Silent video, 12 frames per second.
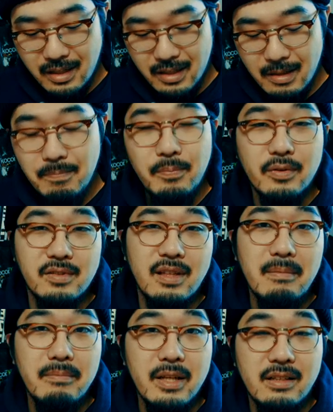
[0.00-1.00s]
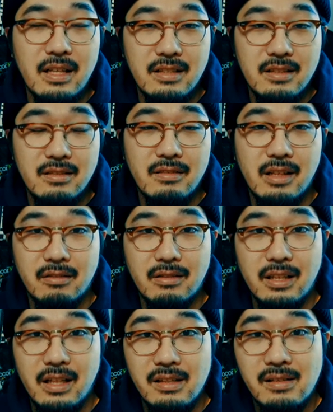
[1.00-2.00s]
えー、いっぽんさんびゃくはちじゅうえんと
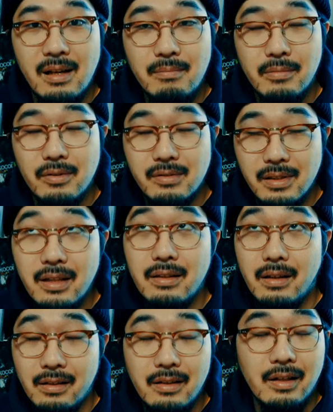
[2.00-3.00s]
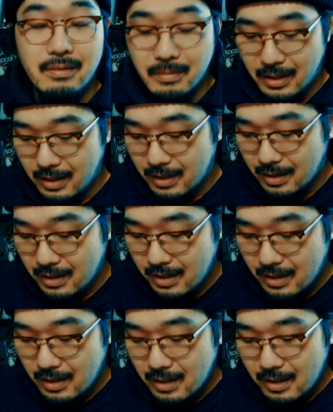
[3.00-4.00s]
かで、ね、さんぼんせんえんになるみたい
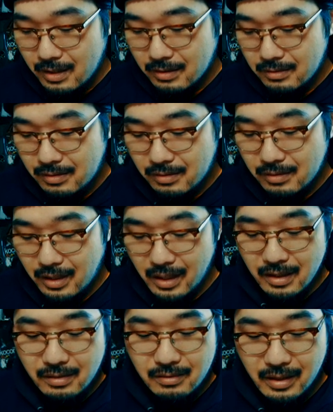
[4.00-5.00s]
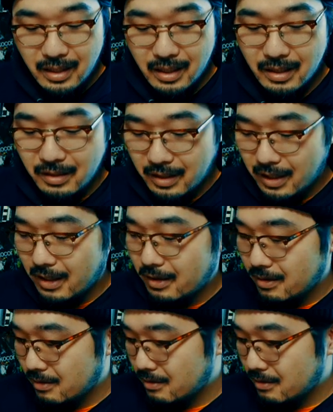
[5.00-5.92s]
な、すげえ安くて、で